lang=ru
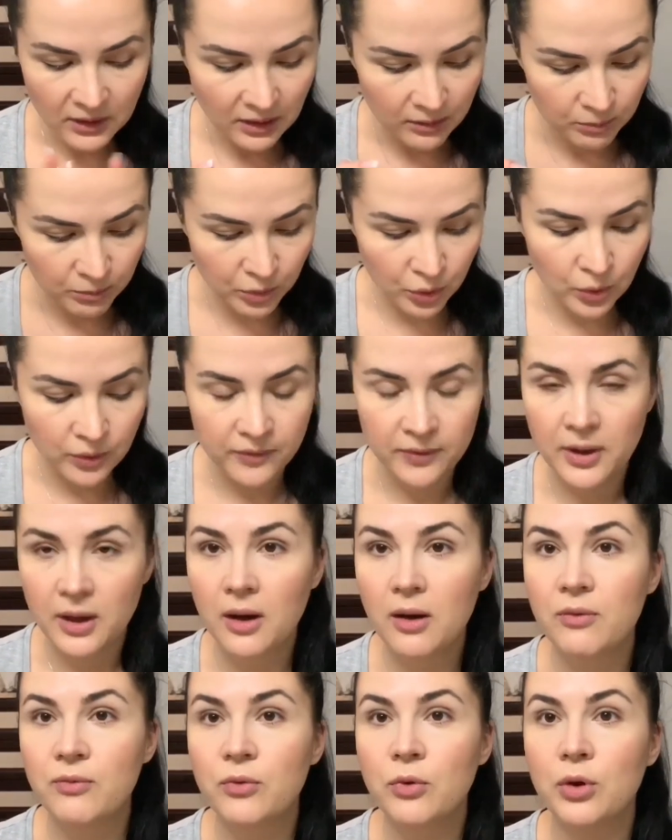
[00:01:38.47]
брови
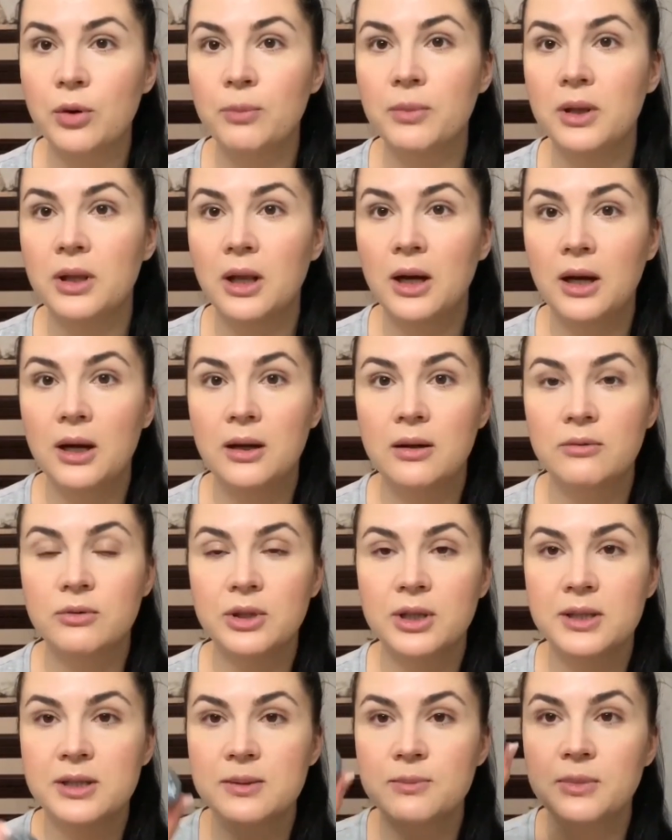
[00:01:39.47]
оформила
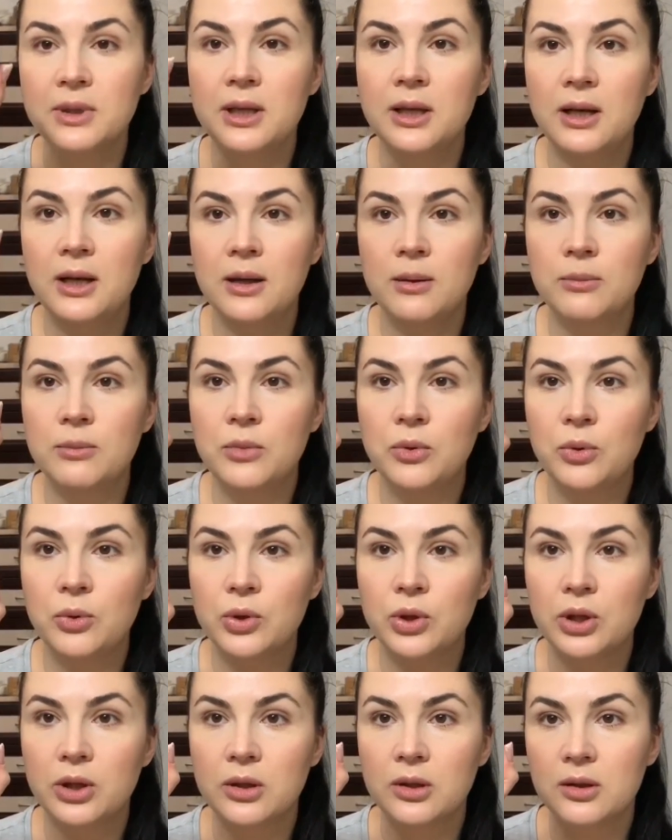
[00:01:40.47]
вот этим гелем
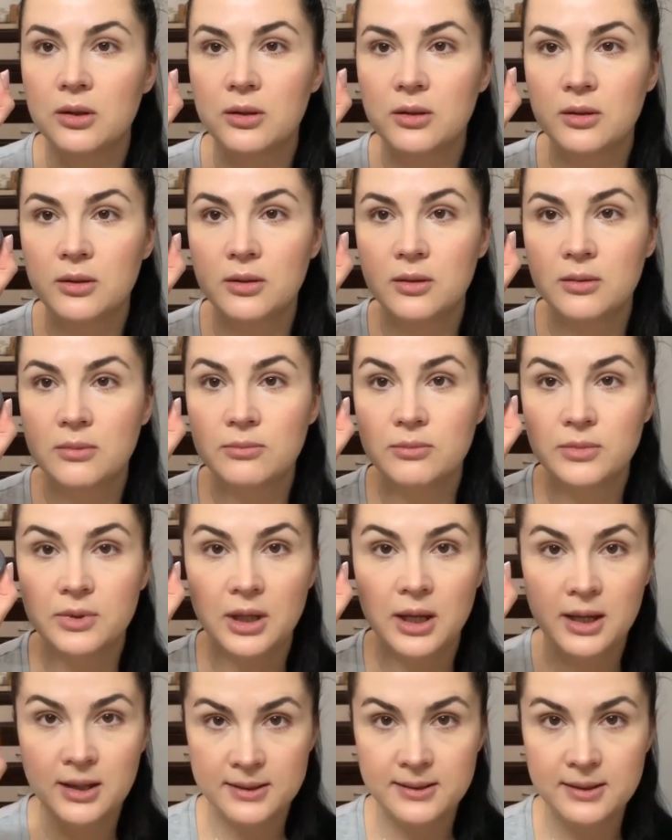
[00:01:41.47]
от э,
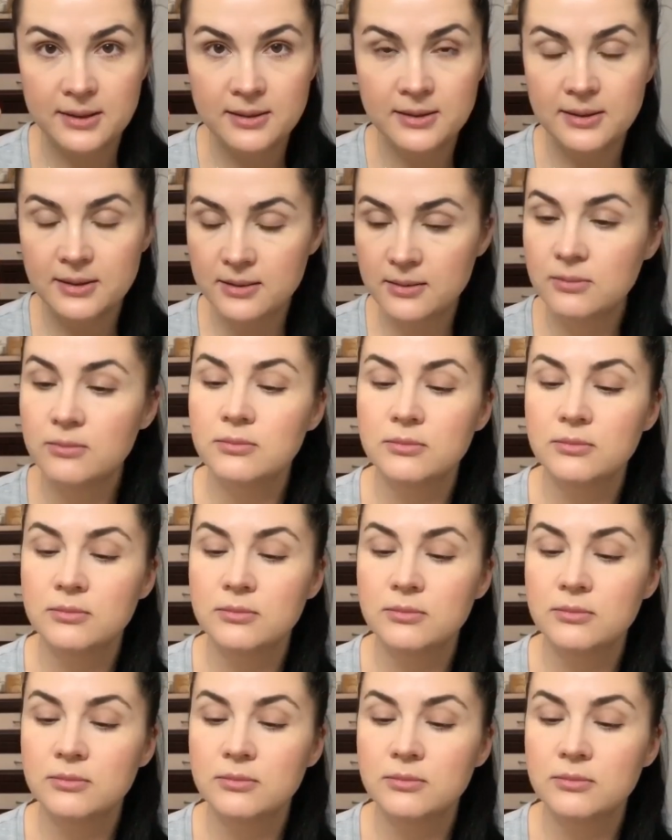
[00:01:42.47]
Essence.